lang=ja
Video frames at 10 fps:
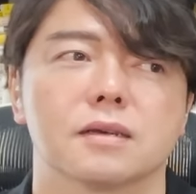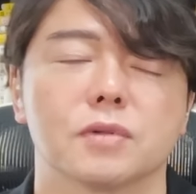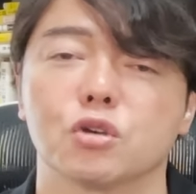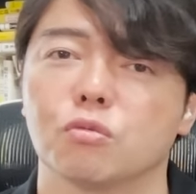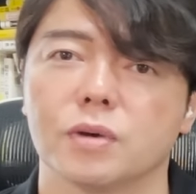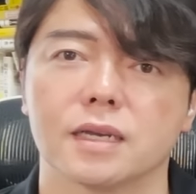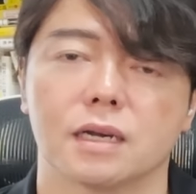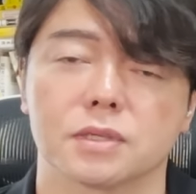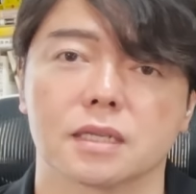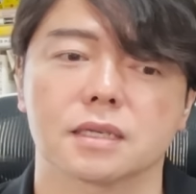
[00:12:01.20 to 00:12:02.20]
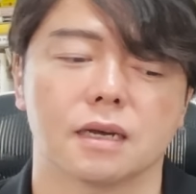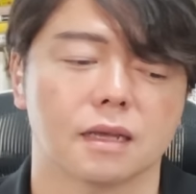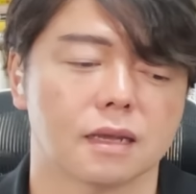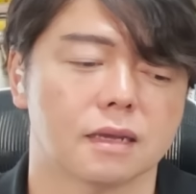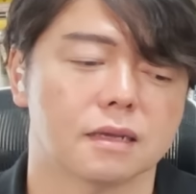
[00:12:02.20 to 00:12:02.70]
まあ、4倍株ですから
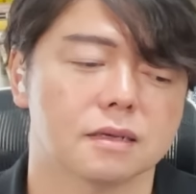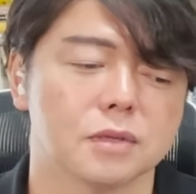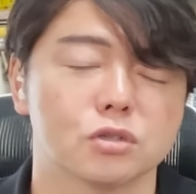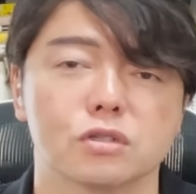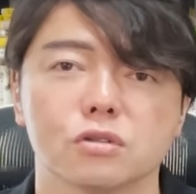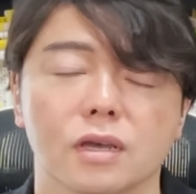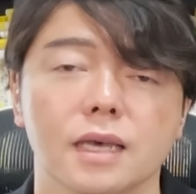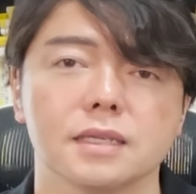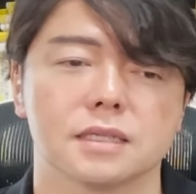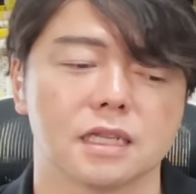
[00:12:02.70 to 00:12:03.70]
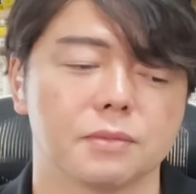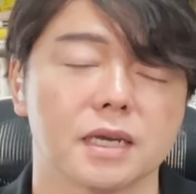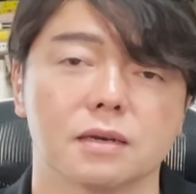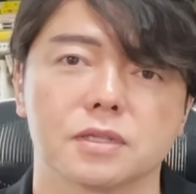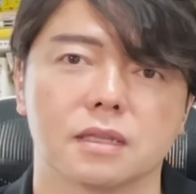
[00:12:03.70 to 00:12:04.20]
ね。まあ、普通の平時で2
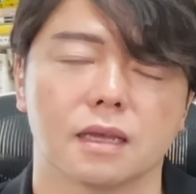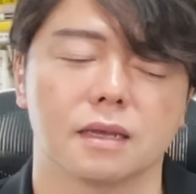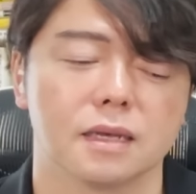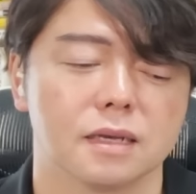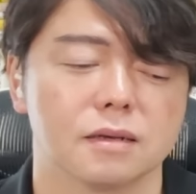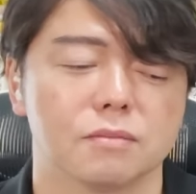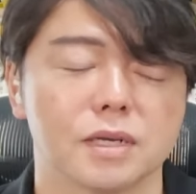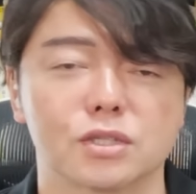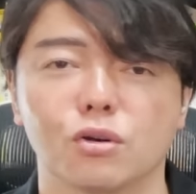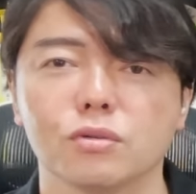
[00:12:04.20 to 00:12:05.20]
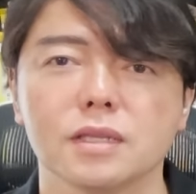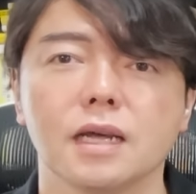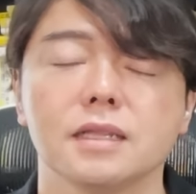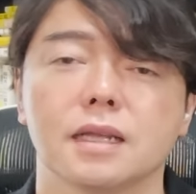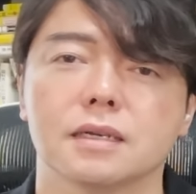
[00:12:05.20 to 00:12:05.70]
倍株って、まあ、そん
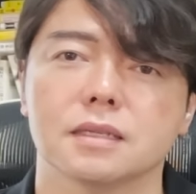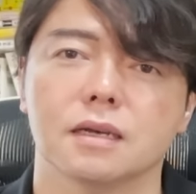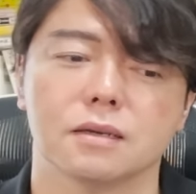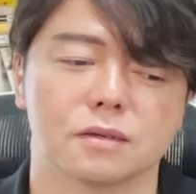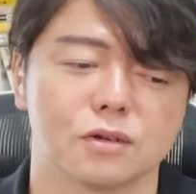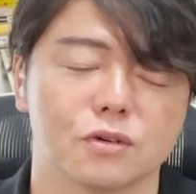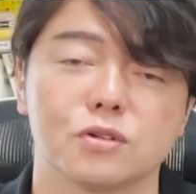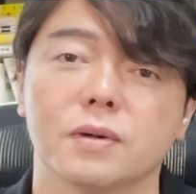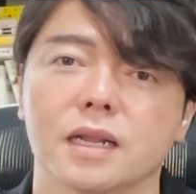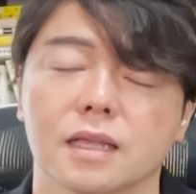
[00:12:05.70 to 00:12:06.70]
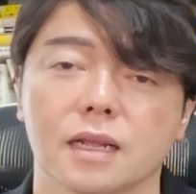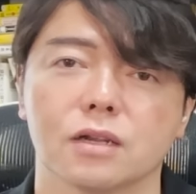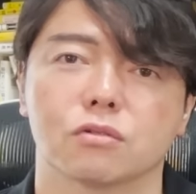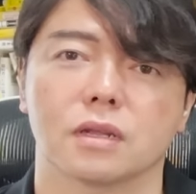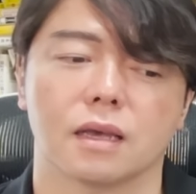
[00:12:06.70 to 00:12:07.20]
なにたくさん生まれてな
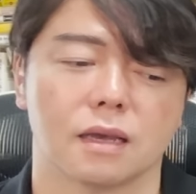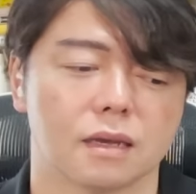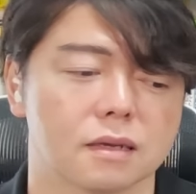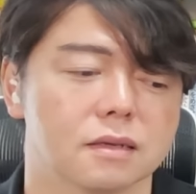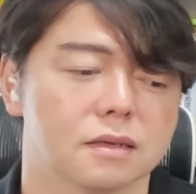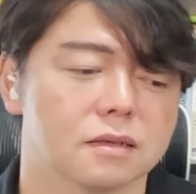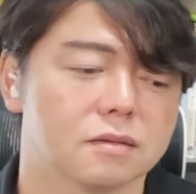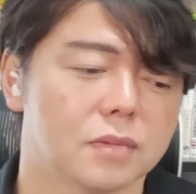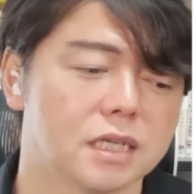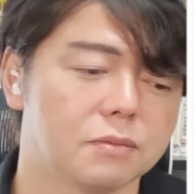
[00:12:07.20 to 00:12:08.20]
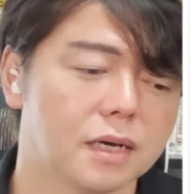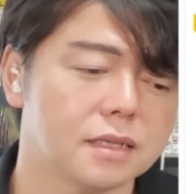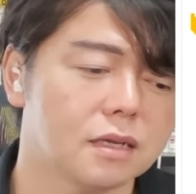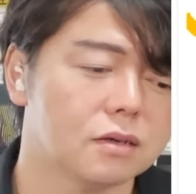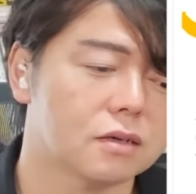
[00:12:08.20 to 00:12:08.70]
いのでね、まあ、2
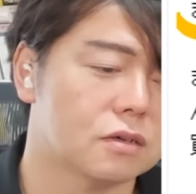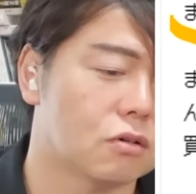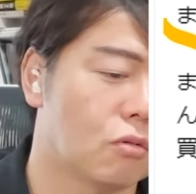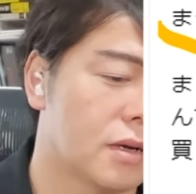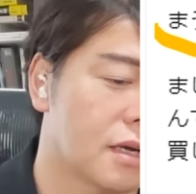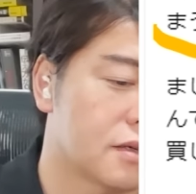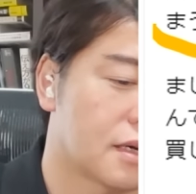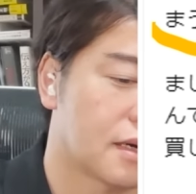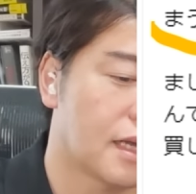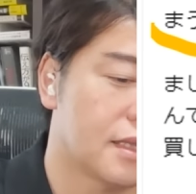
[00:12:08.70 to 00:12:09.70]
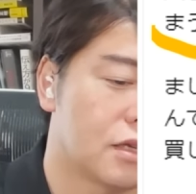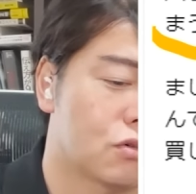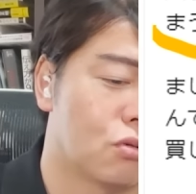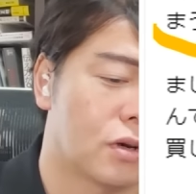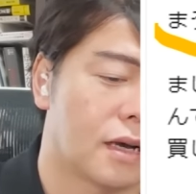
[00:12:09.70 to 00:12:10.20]
倍で細かく買ってい
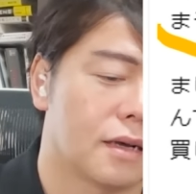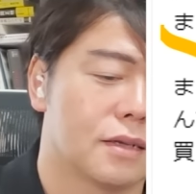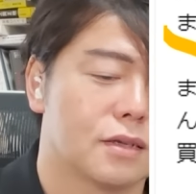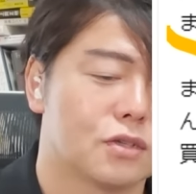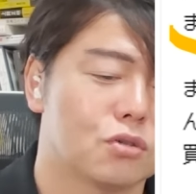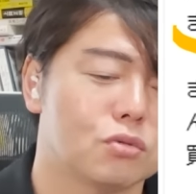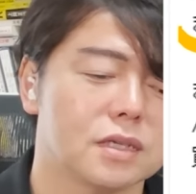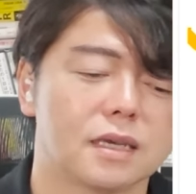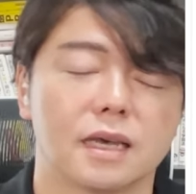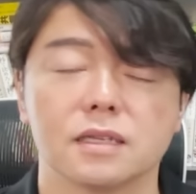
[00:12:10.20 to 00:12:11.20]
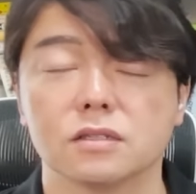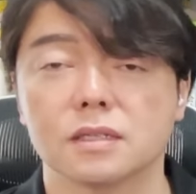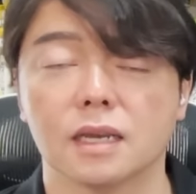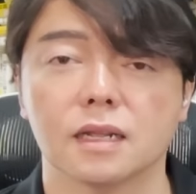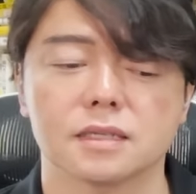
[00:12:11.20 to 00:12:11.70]
く方が、正直現実
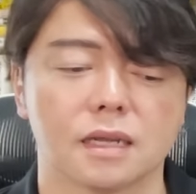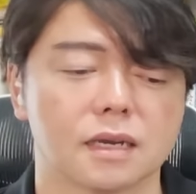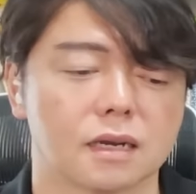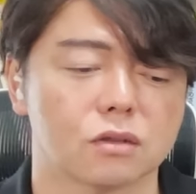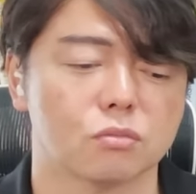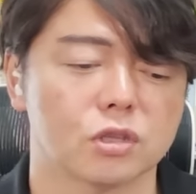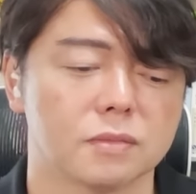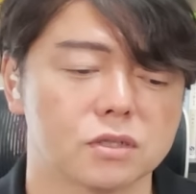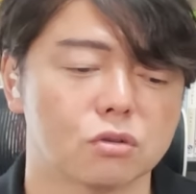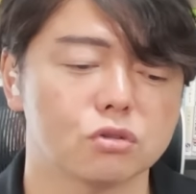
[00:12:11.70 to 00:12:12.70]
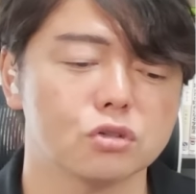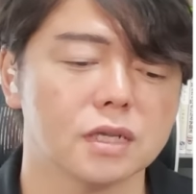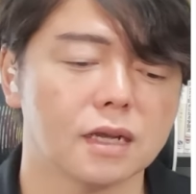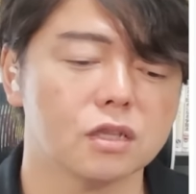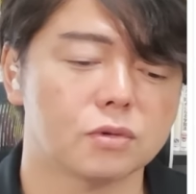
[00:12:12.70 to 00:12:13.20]
的なんじゃないかなと思ってます。途中
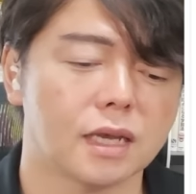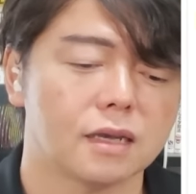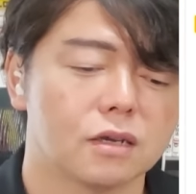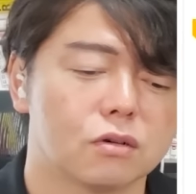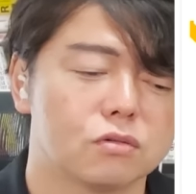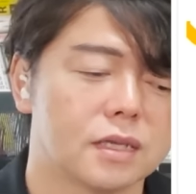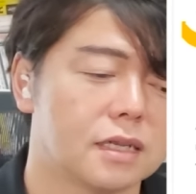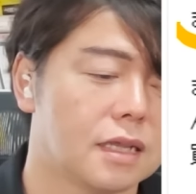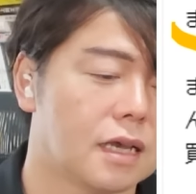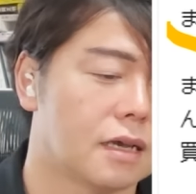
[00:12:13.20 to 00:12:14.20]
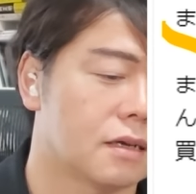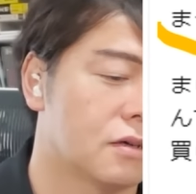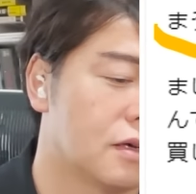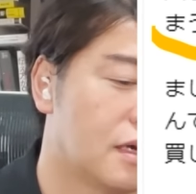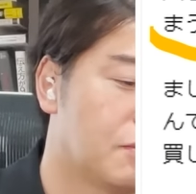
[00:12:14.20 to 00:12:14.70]
で何度もね、うねりで、
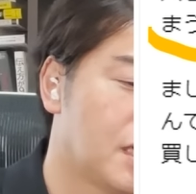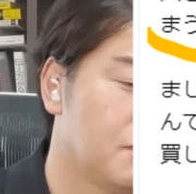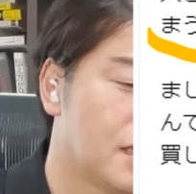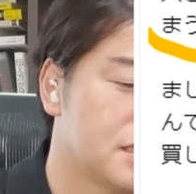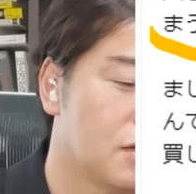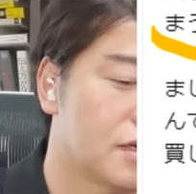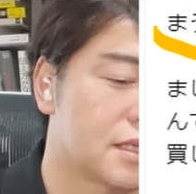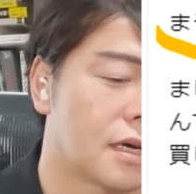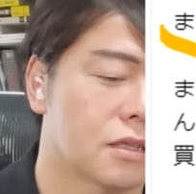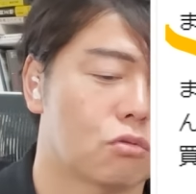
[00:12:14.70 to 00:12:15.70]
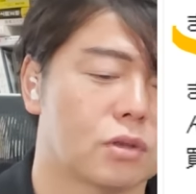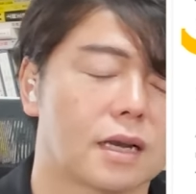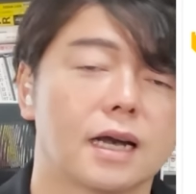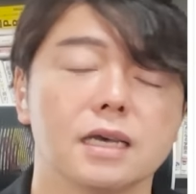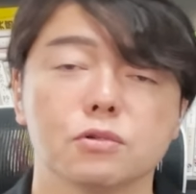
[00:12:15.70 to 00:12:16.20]
えー、売買しては下がるところで
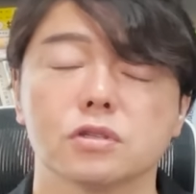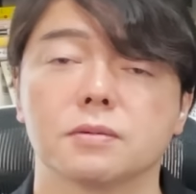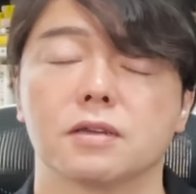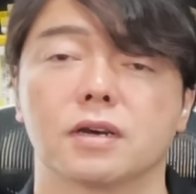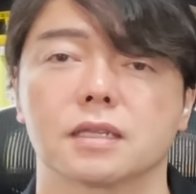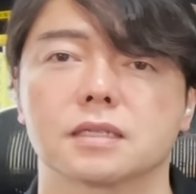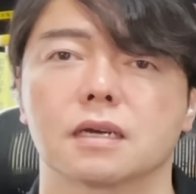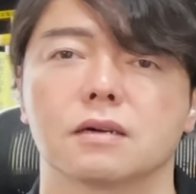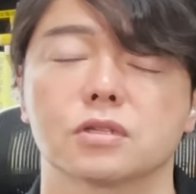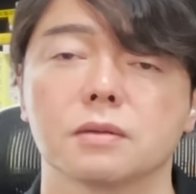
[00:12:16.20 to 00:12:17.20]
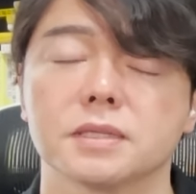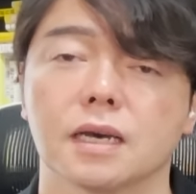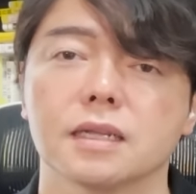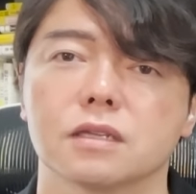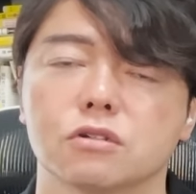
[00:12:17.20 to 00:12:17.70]
買い戻せばいいわけですから、再び
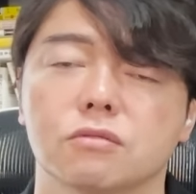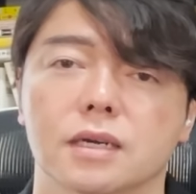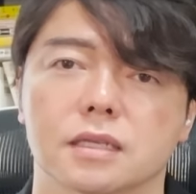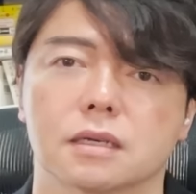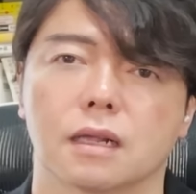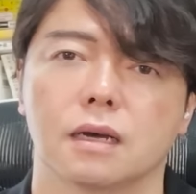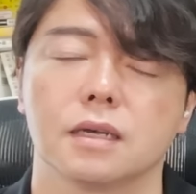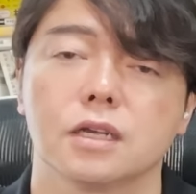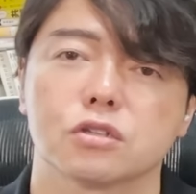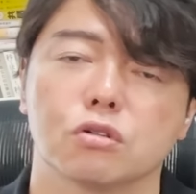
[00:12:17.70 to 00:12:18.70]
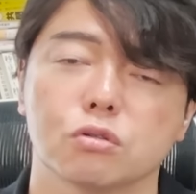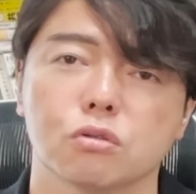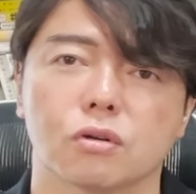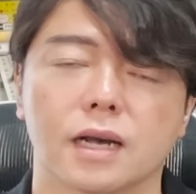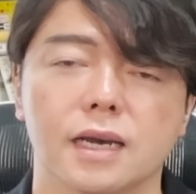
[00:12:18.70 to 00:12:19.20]
下がってくるわけですから、そういうと
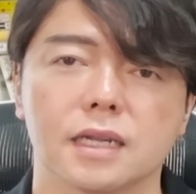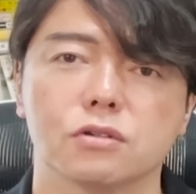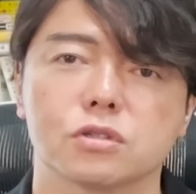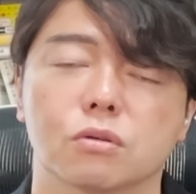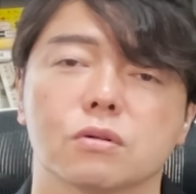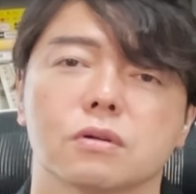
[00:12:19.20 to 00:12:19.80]
ころを買い直すと。